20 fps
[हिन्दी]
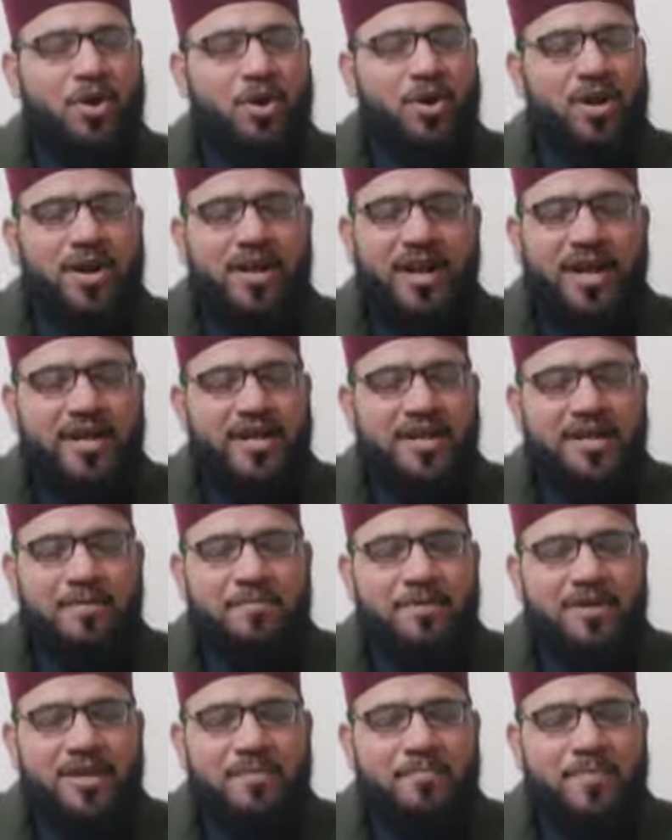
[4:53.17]
और अल्लाह के
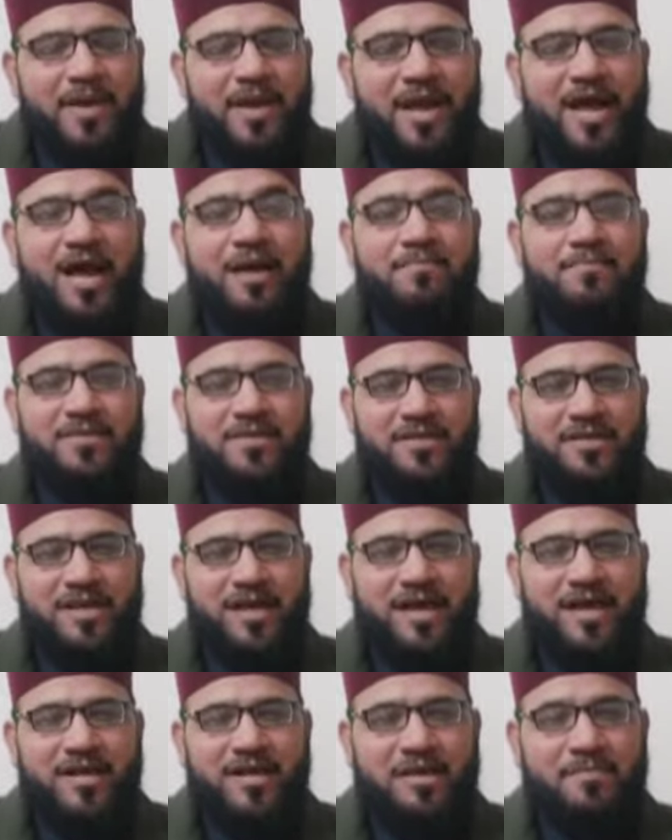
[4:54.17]
नबी ने पैगाम
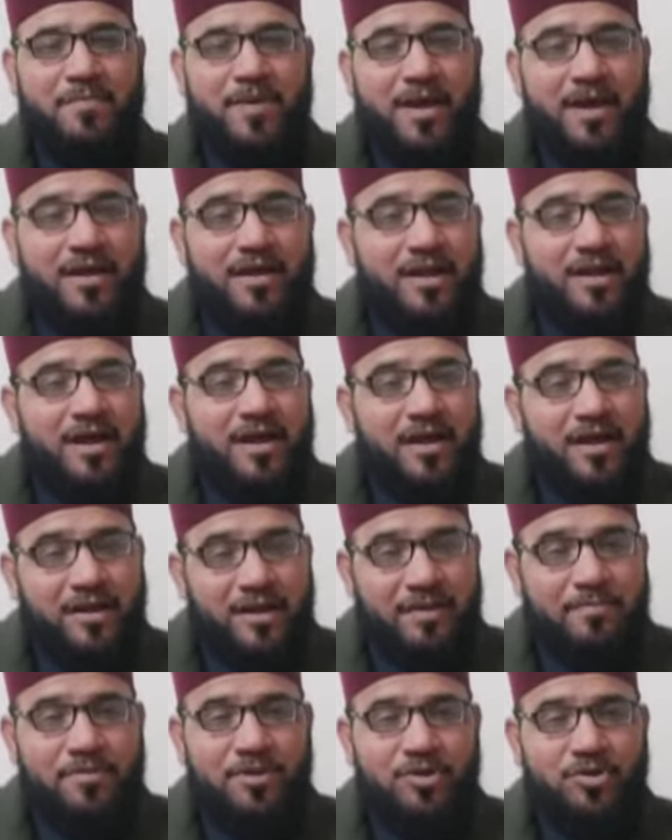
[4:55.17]
दिया कि मैं अल्लाह का
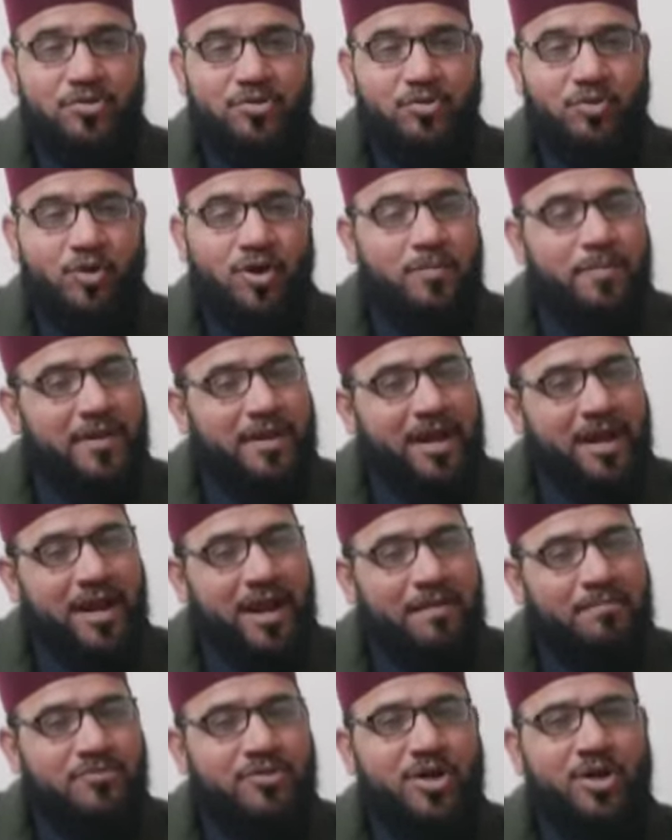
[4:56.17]
नबी हूँ और मेरा
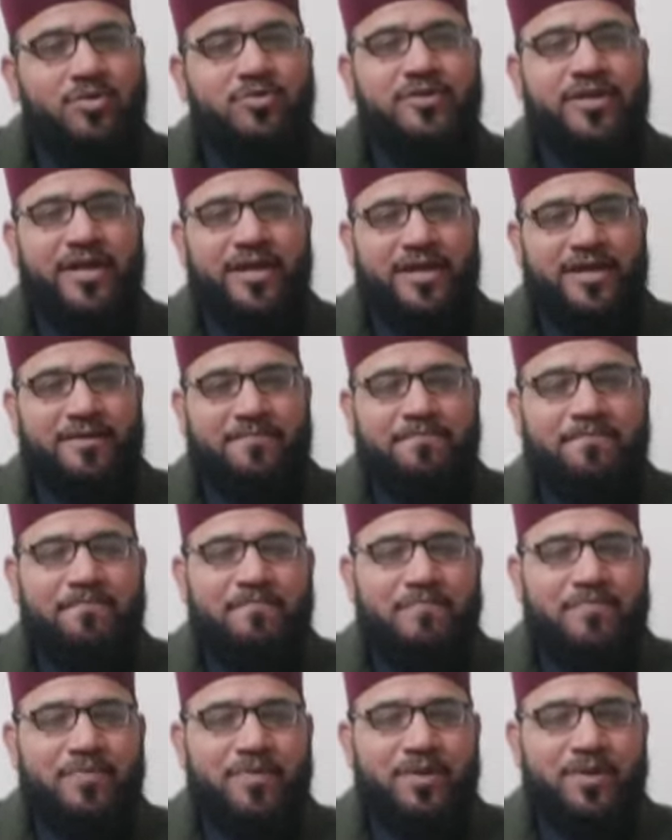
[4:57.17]
नाम दाऊद है
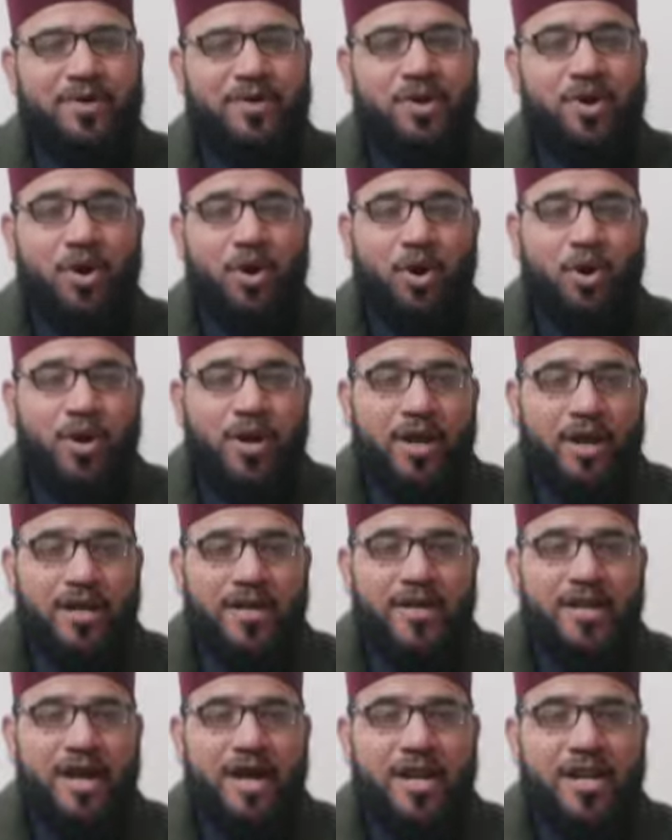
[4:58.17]
और
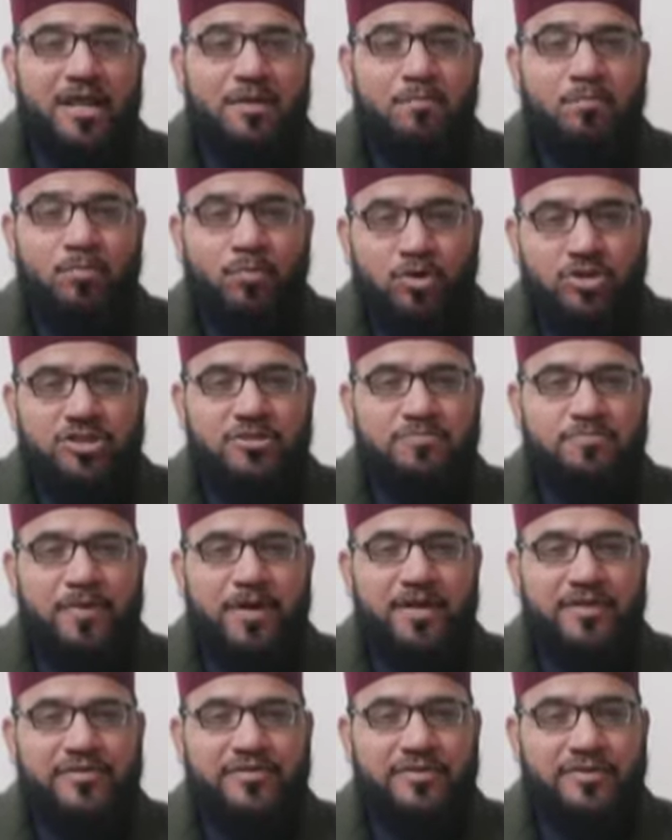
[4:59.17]
अल्लाह ने मुझ
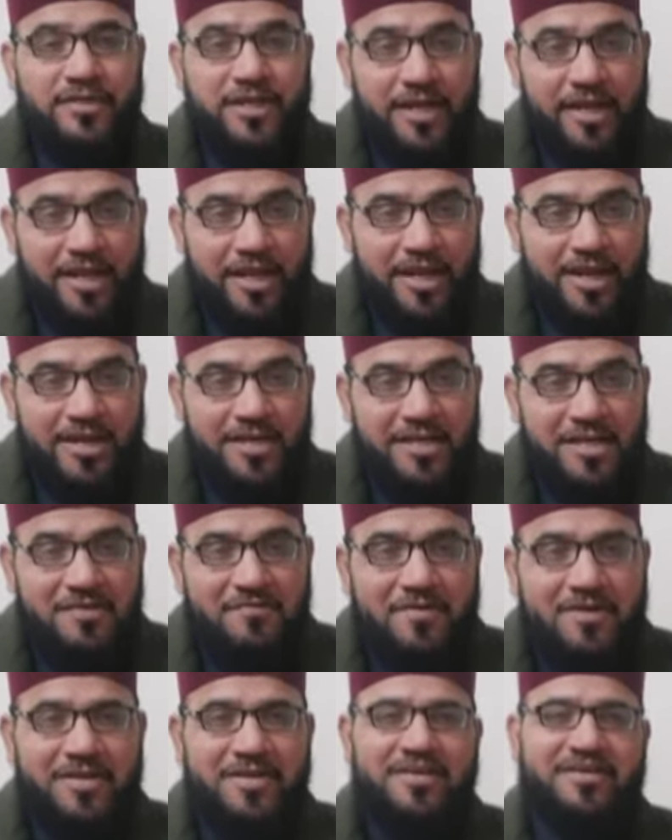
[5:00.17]
पर तेरे लिए
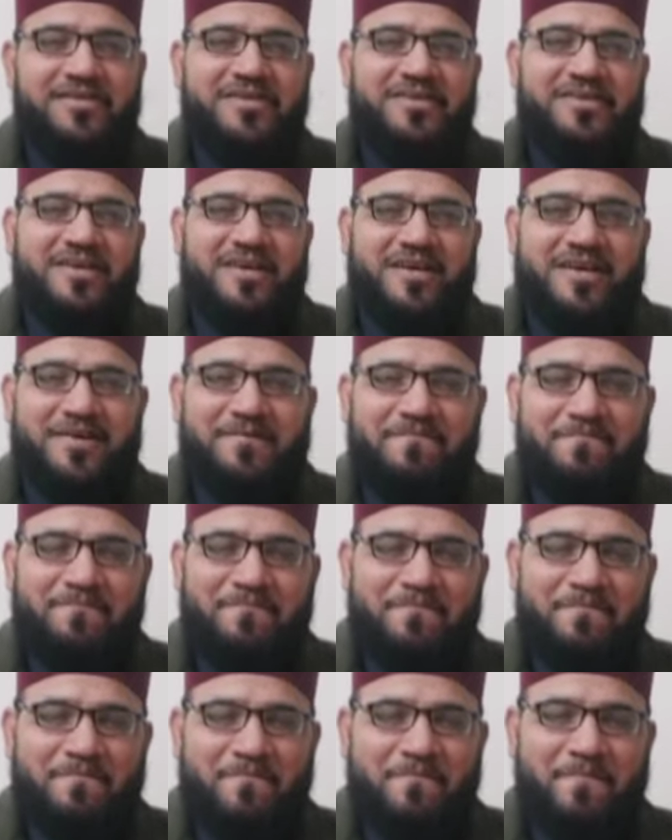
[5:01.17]
वही की है
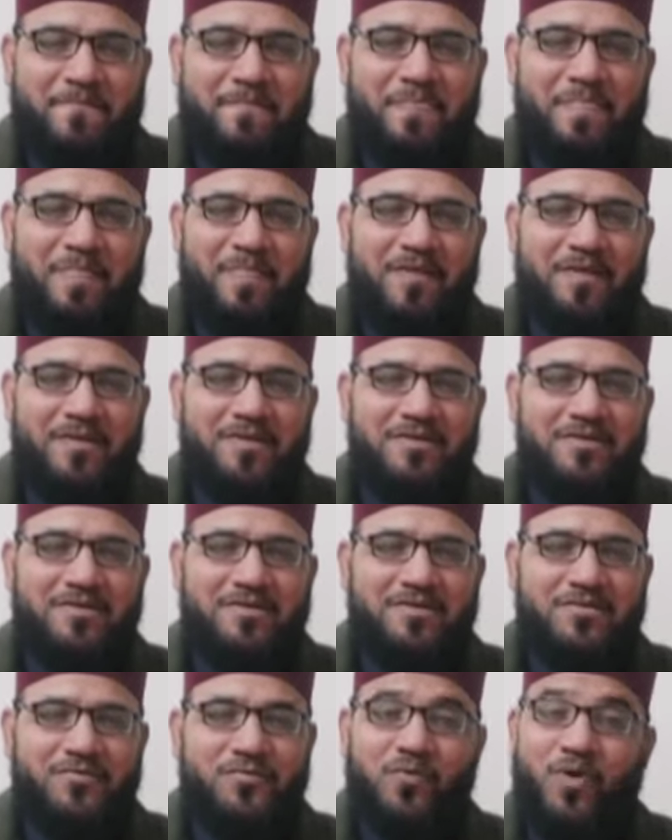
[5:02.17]

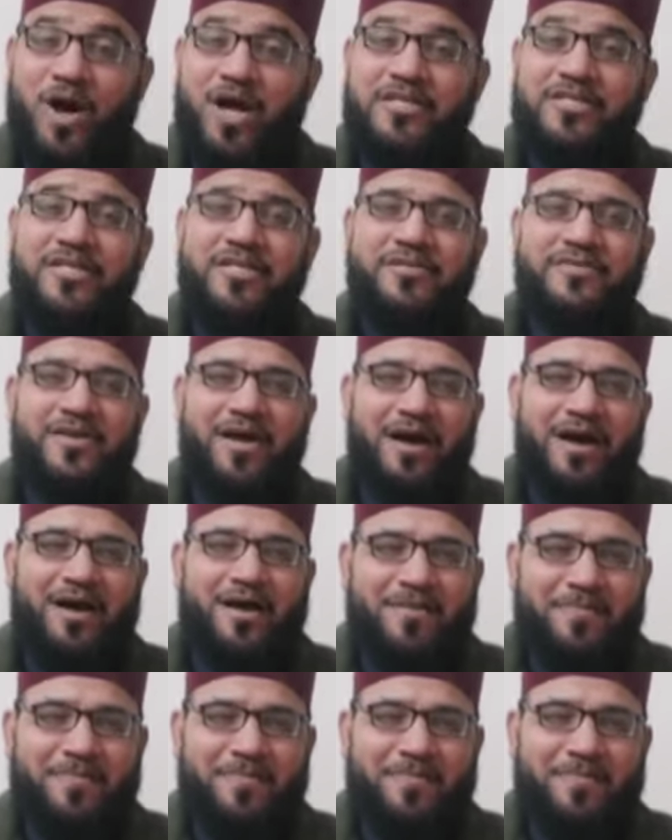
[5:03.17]
वो आशिक था